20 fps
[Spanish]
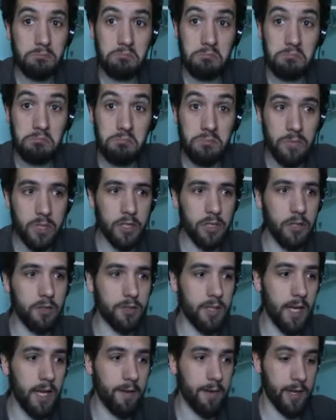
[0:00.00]
No
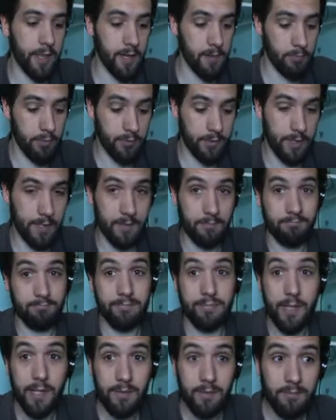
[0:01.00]
lo sé, la verdad, porque,
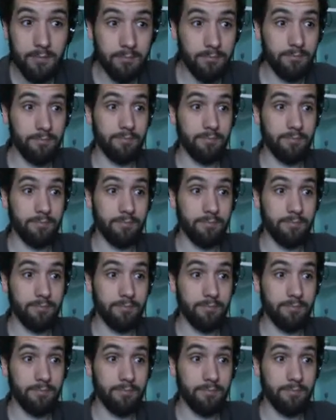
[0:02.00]
bueno,